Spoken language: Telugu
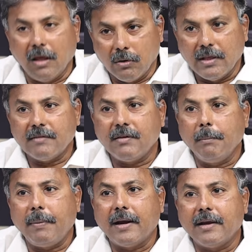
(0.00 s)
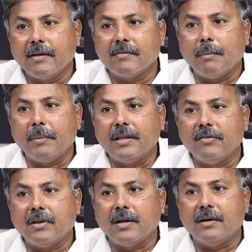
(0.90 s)
తెలుగుదేశం పార్టీకి
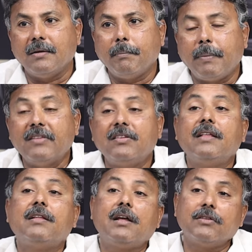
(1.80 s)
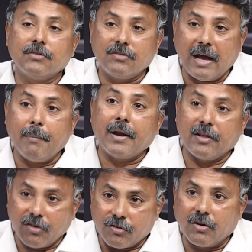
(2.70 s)
సంబంధించిన పంచాయతీరాజు
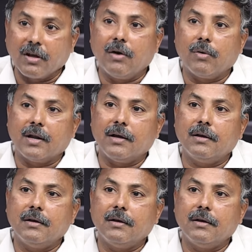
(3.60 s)
ఛాంబర్ అధ్యక్షుడిగా ఉన్న